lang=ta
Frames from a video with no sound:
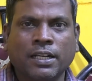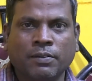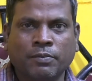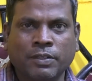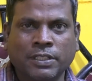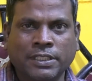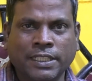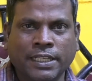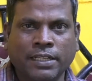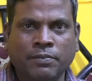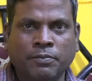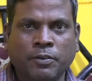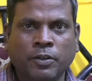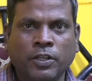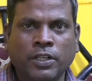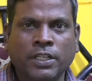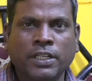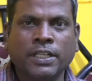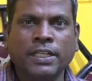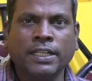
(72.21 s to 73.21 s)
நம்ம செய்யும்
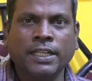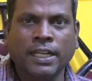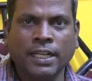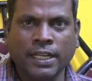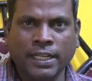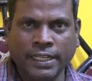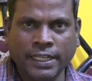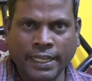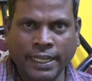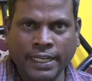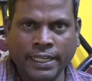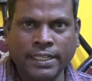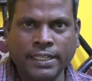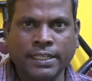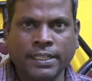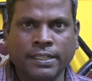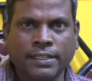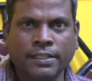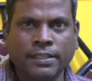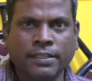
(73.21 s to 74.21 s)
பொழுது இதெல்லாம்
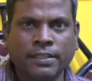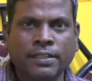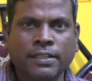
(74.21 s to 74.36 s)
ஏற்றுக்கிட்டு